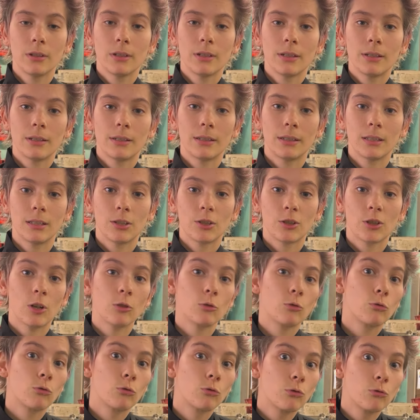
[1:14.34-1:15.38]
c'est
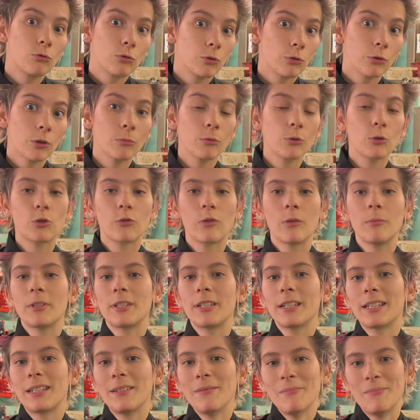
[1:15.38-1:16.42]
déjà, je suis dedans parce que je fais un
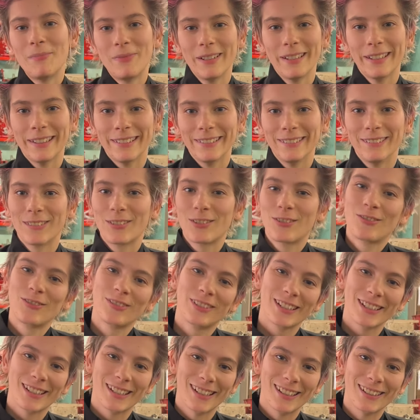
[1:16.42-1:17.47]
métier qui me plaît. Donc je suis
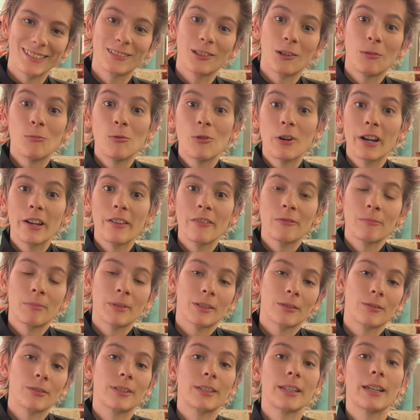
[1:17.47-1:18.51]
déjà dans mon rêve
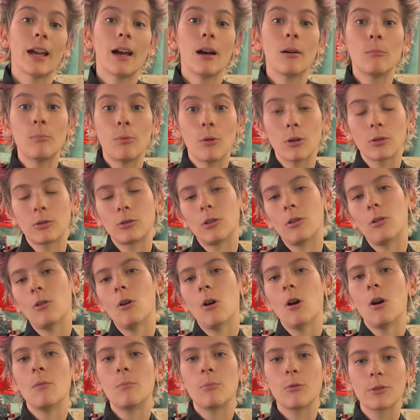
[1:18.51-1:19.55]
parce que c'est important
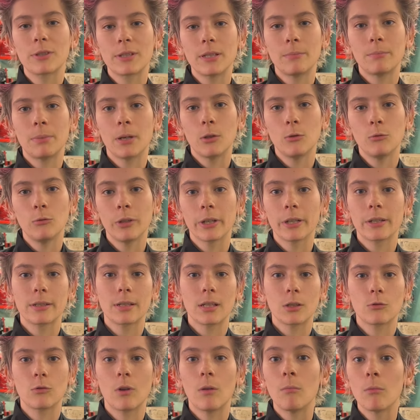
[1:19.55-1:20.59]
pour s'épanouir, que
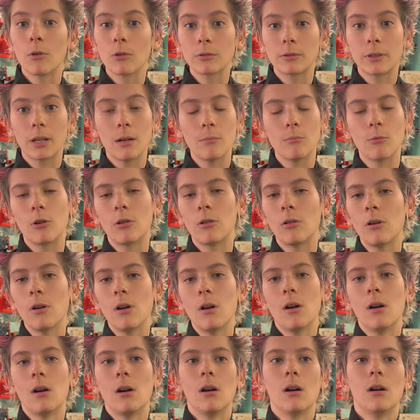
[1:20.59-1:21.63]
ce soit mentalement,
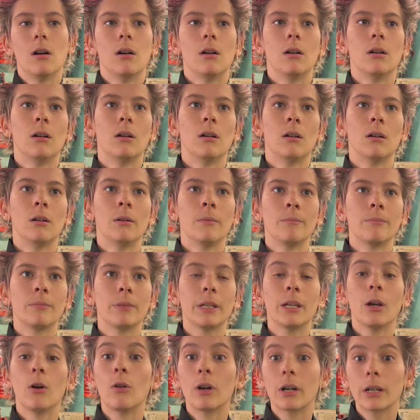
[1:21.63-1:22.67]
euh,
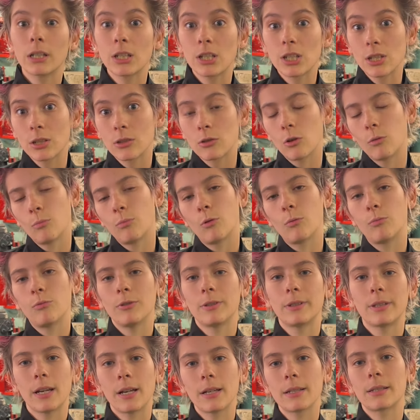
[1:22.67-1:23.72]
et enrichissant pour
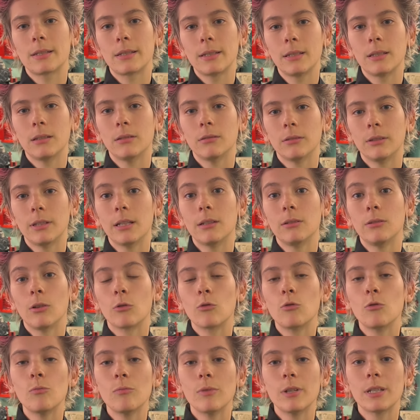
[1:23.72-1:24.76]
plus tard, c'est d'être
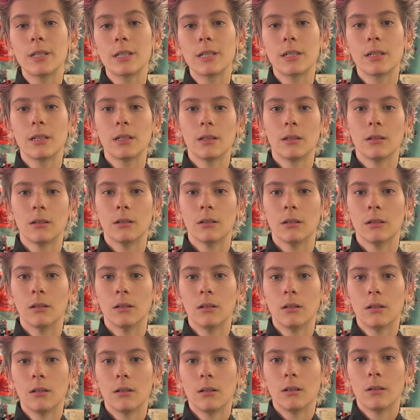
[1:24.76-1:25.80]
dans le métier euh,
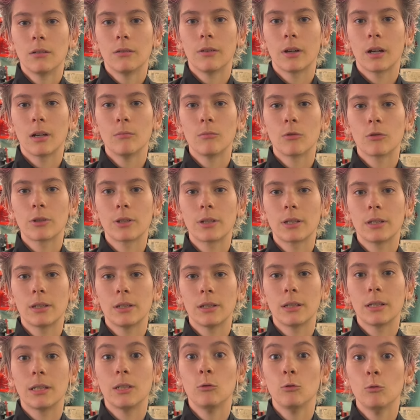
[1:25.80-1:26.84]
vraiment
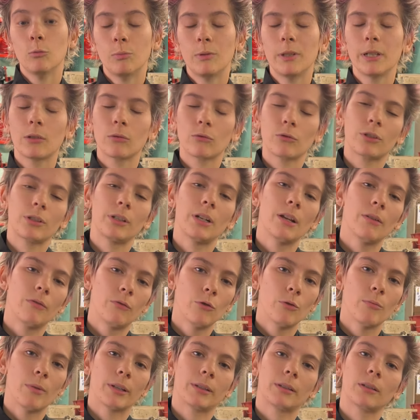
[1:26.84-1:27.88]
qui, nous plaît, qu'on se lève
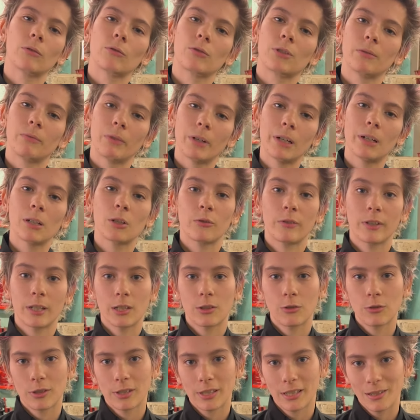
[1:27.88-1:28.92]
le matin, on se dit voilà, là je fais
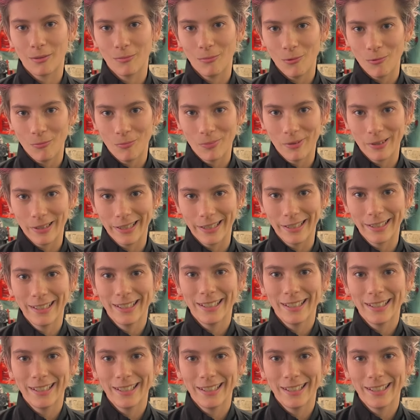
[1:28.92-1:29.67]
quelque chose qui me plaît.